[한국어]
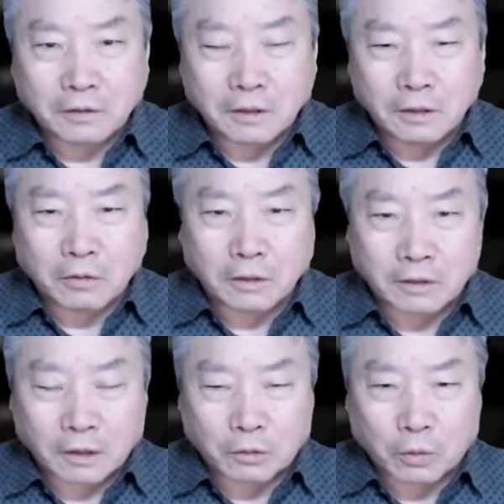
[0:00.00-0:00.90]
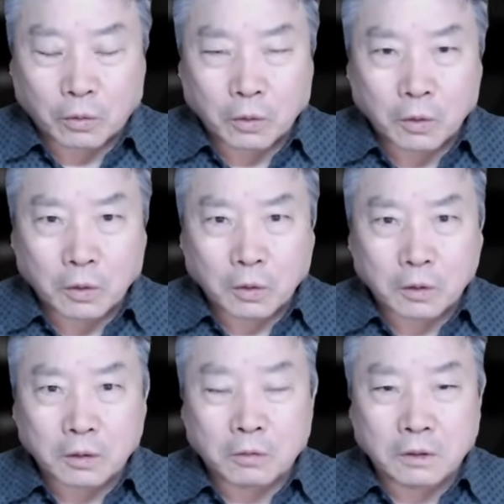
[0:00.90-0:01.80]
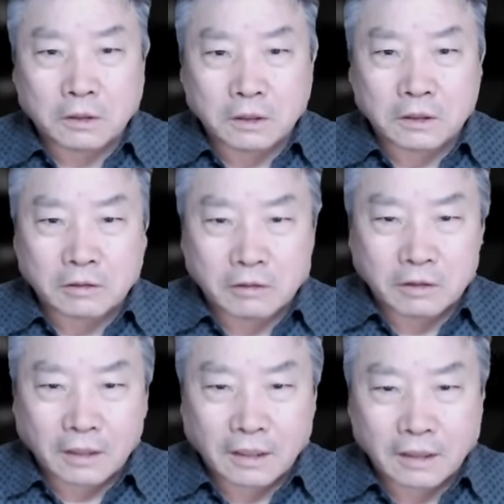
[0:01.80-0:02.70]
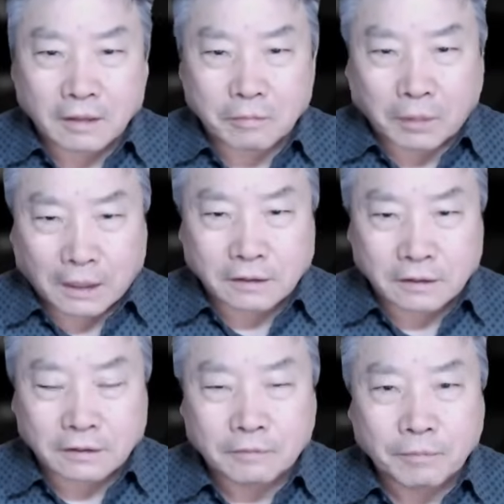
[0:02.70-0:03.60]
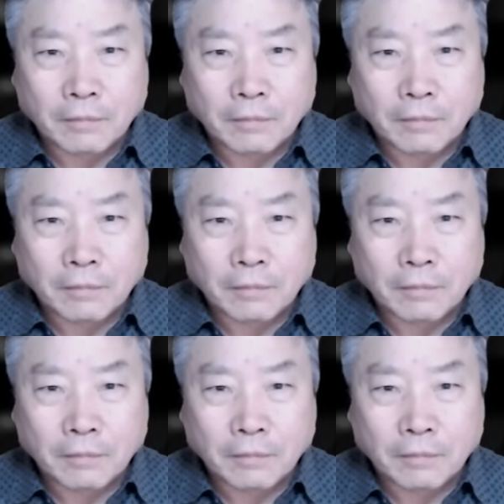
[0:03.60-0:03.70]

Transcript: 우리 언론의 태도 어, 그리고 우리 정치권의 반응